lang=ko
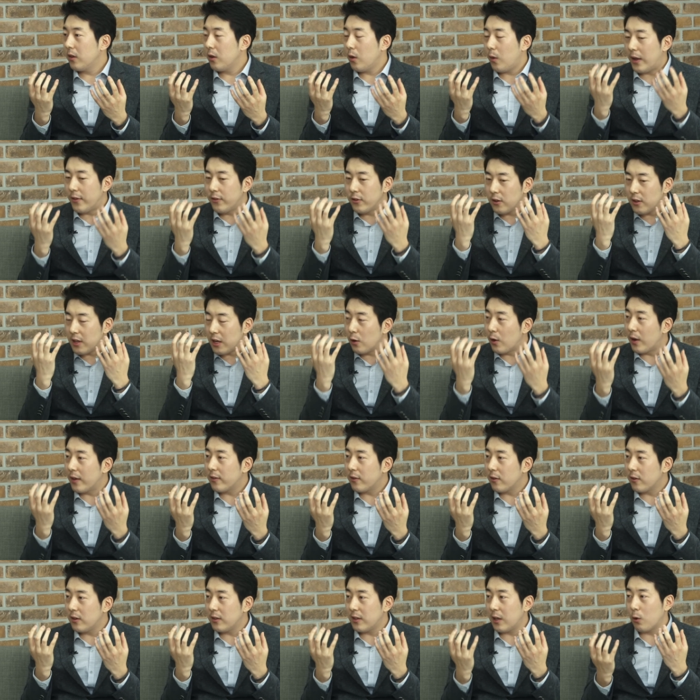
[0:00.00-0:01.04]
완전
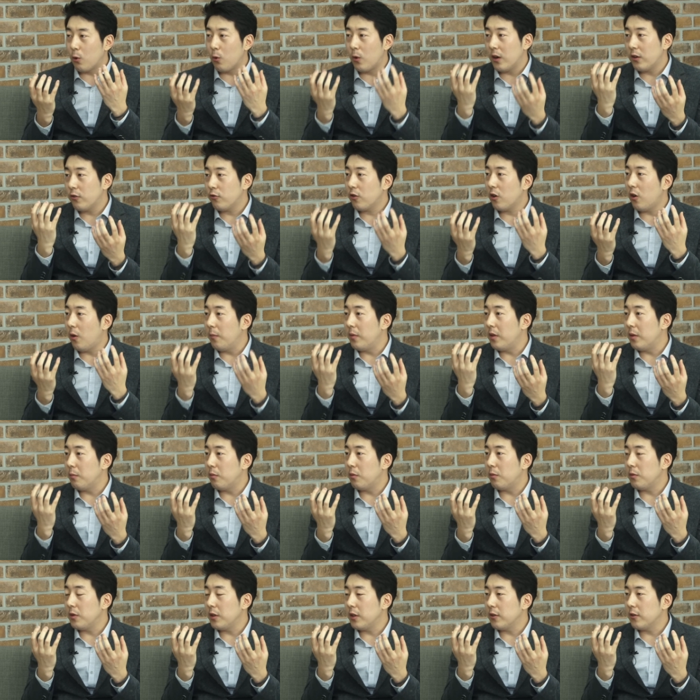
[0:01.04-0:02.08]
일관성을 제공할 수가 없는
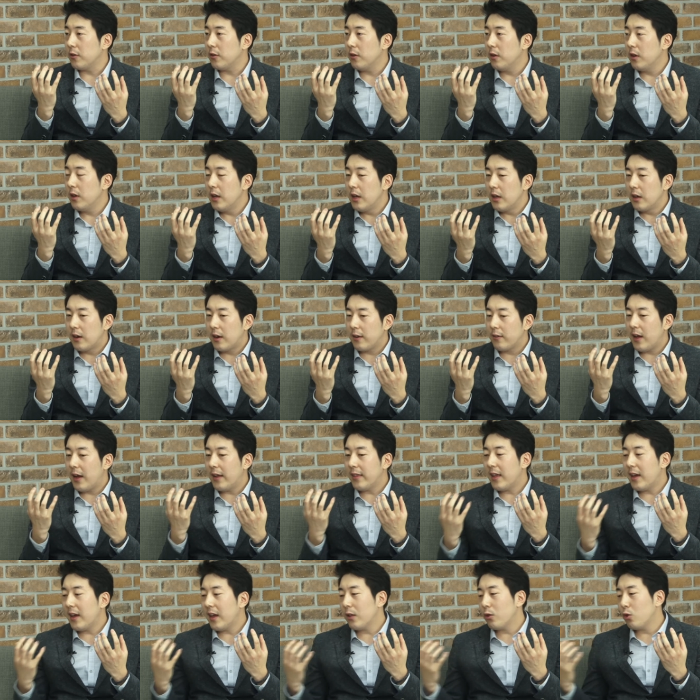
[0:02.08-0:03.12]
부분이죠. 네네. 그래서
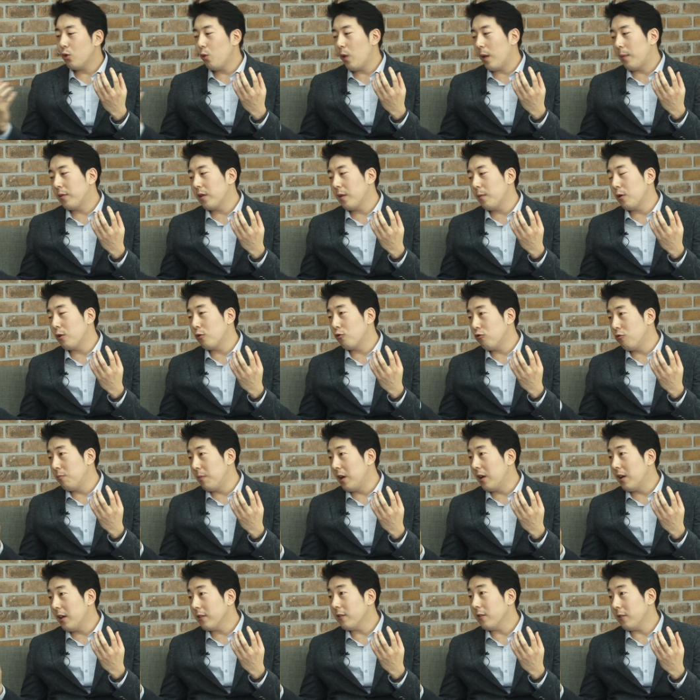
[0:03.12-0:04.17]
하나의 또 웹서버를
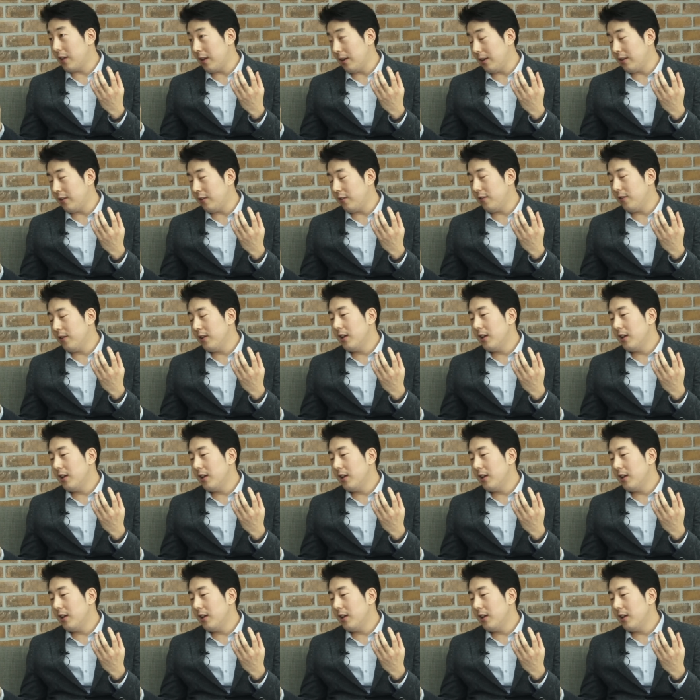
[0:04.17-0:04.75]
구매를 해서 예를 들어